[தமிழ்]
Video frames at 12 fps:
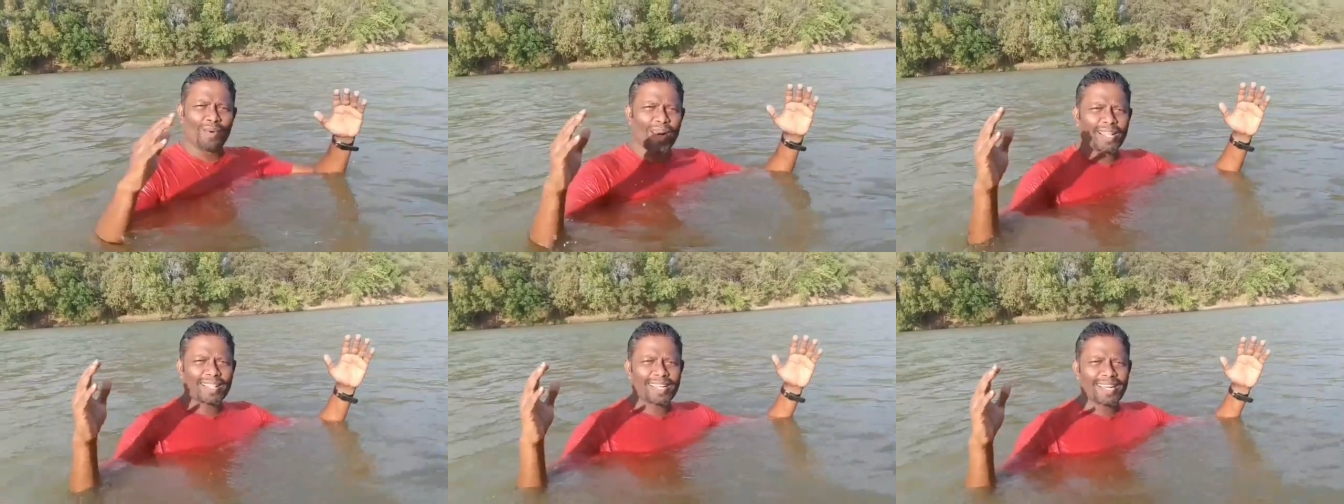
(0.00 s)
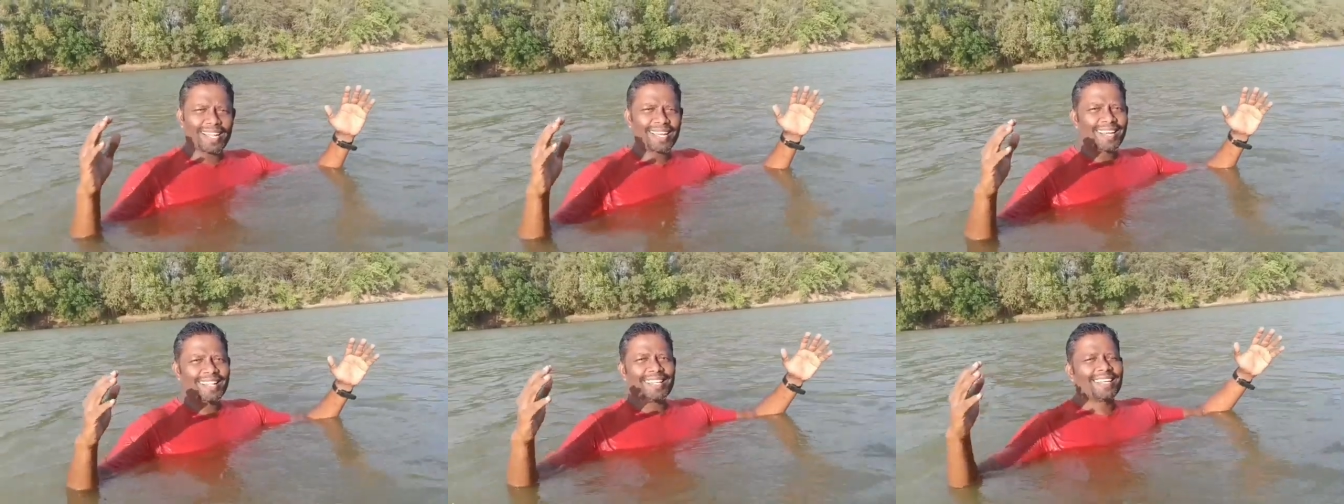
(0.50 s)
உலகத்தை
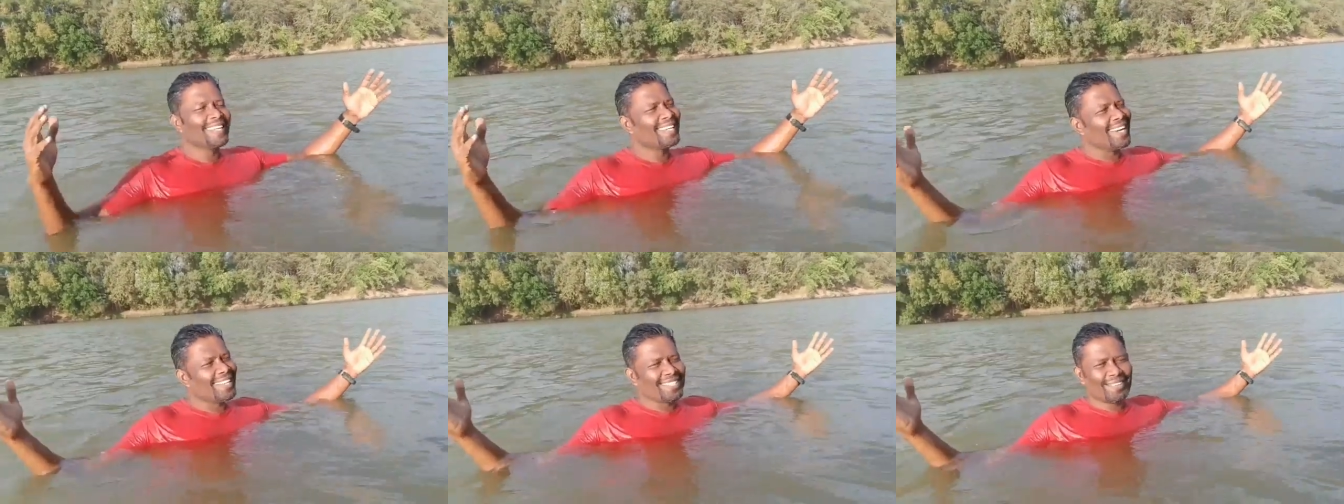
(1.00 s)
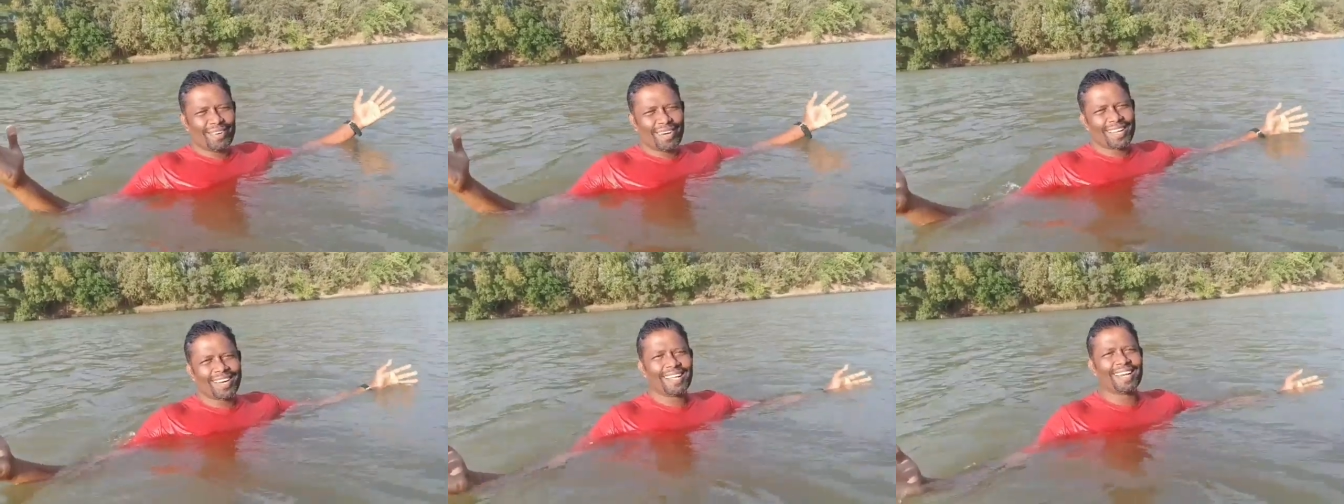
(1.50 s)
கலக்கிறது நினச்ச
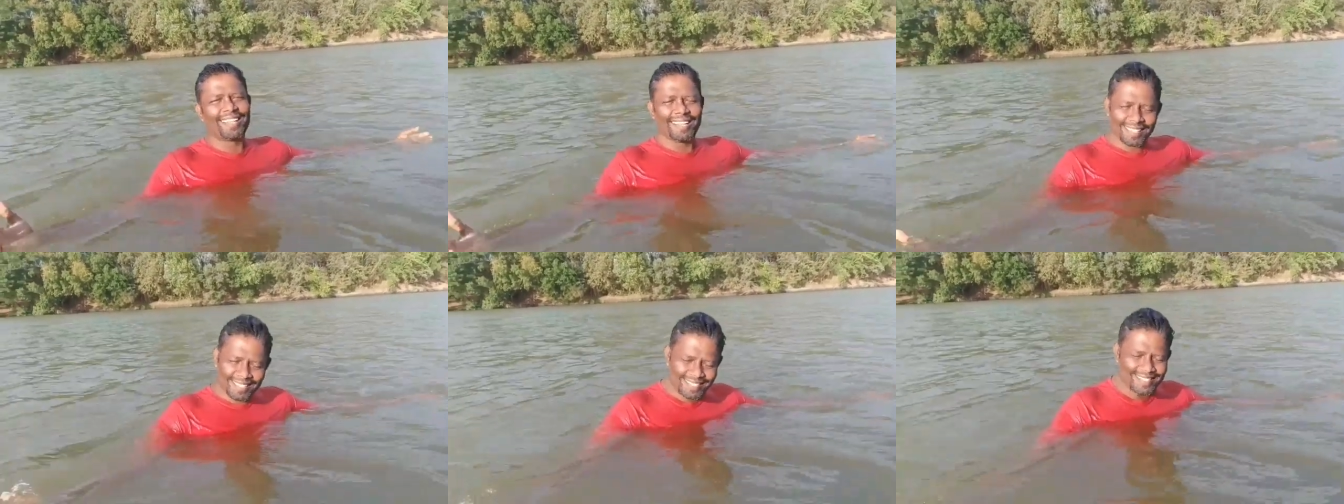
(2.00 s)
வாழ்க்கை அடைகிறது